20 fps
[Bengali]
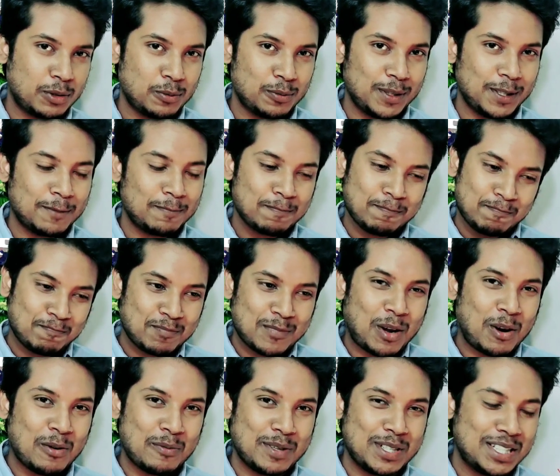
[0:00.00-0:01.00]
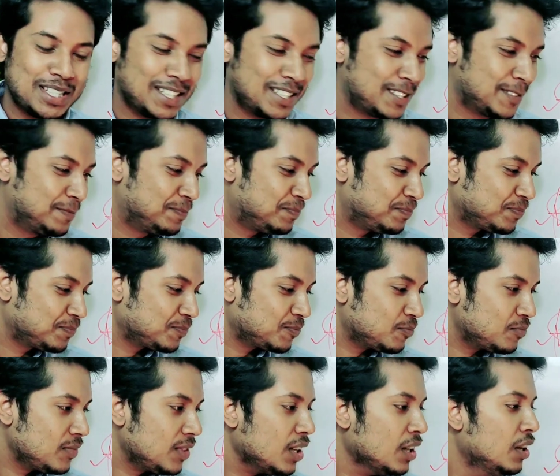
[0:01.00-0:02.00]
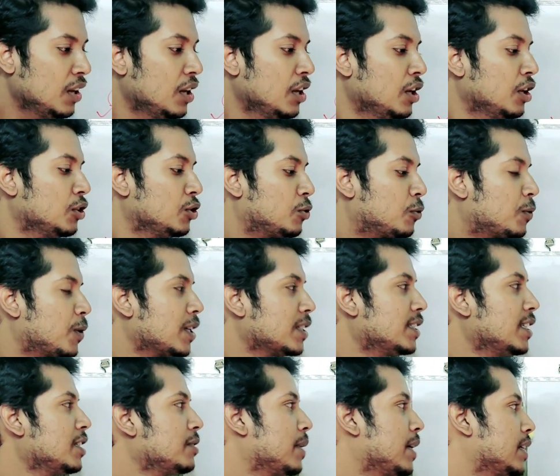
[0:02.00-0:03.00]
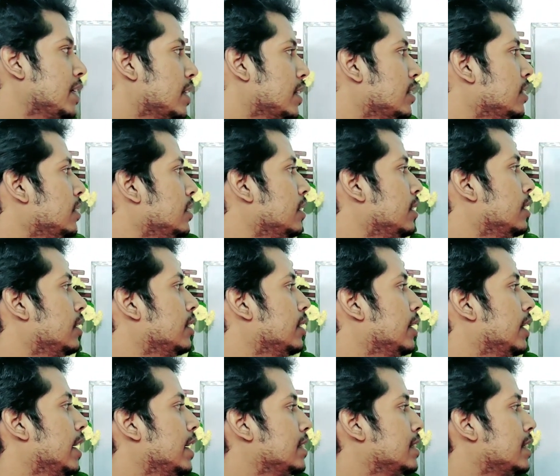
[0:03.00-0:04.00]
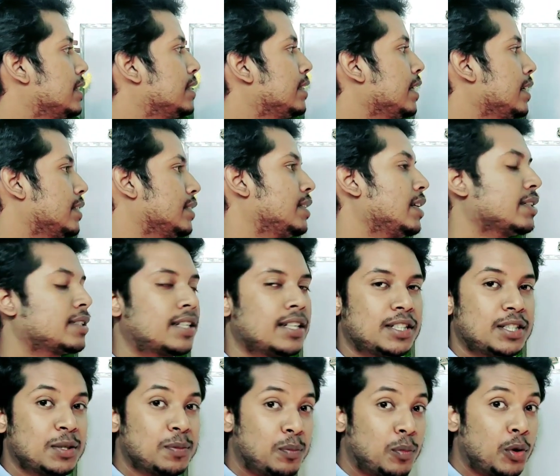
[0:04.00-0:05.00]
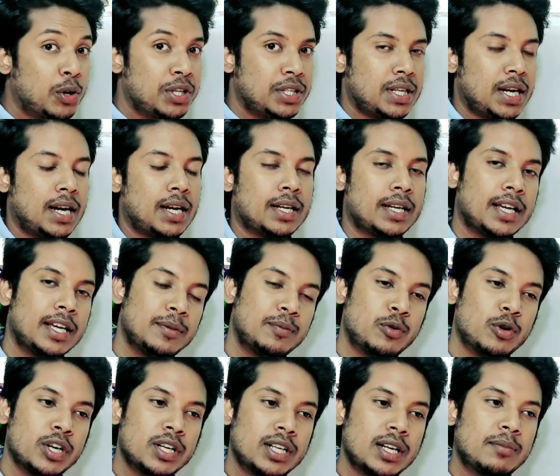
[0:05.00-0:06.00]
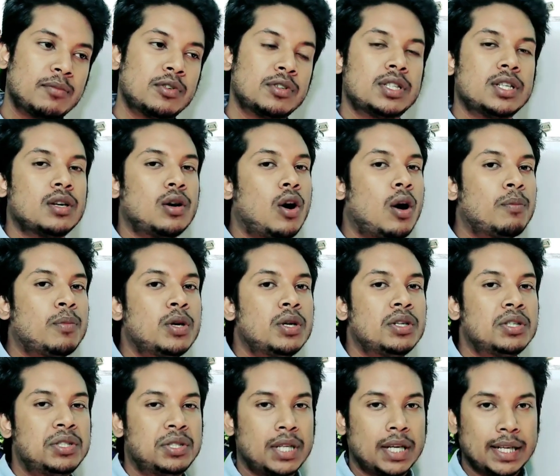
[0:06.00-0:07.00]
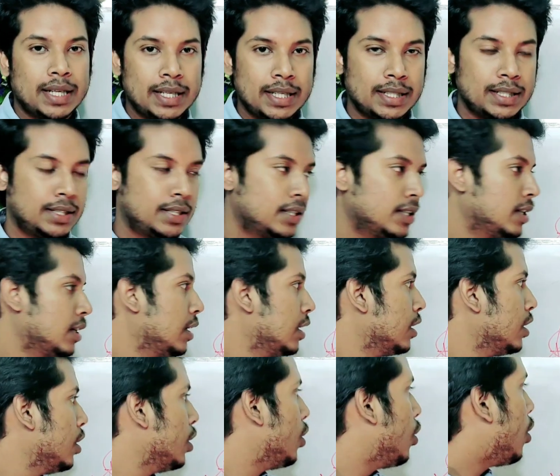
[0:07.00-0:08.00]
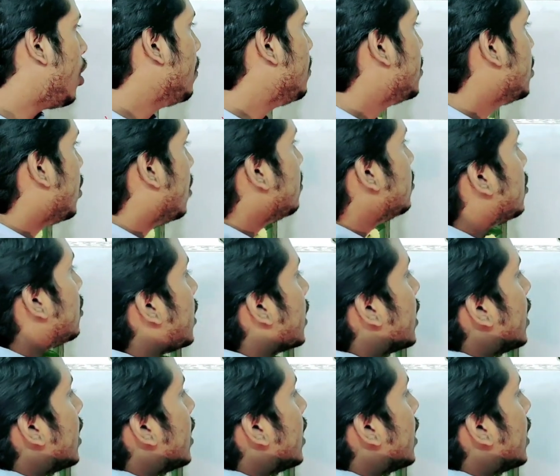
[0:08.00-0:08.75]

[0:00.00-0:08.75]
তুমি আমার বিশ্বাস তো ফ্রান্সিস বেকান এই যে টেক্সট আজকের যে বইটা এই বইয়ের নাম হচ্ছে অফ স্টাডিজ অফ শব্দটাকে